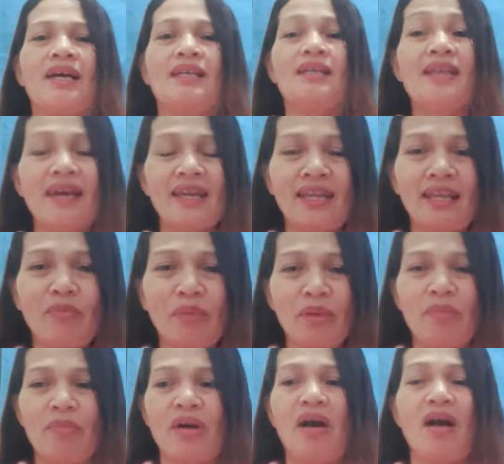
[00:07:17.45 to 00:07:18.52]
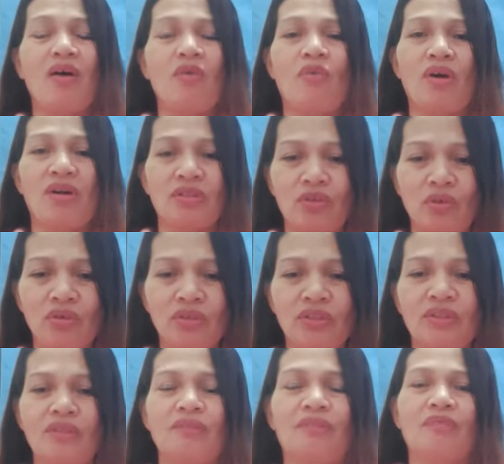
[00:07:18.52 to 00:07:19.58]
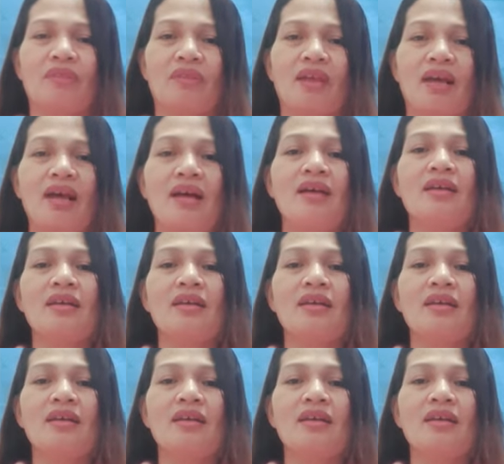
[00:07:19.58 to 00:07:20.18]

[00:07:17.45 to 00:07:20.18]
dahil may pangako ang Diyos na